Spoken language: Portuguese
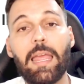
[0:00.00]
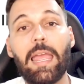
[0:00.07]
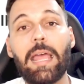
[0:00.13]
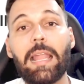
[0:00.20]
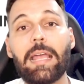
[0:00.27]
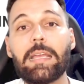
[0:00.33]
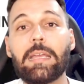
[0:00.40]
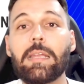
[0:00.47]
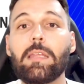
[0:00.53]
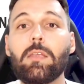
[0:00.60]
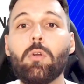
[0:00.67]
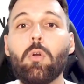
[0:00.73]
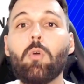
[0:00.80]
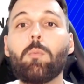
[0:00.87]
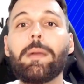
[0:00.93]
Ela
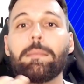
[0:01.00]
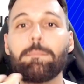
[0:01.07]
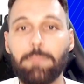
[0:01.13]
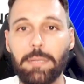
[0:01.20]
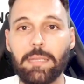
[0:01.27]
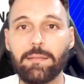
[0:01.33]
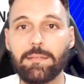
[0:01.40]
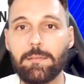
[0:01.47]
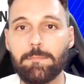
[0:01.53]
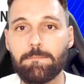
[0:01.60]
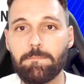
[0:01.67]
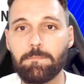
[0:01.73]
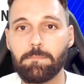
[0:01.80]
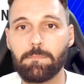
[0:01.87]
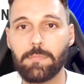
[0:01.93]
criou uma empresa,
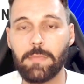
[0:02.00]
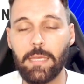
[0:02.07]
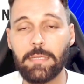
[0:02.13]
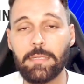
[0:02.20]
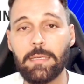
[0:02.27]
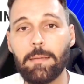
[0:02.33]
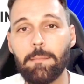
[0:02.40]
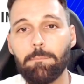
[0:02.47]
tá?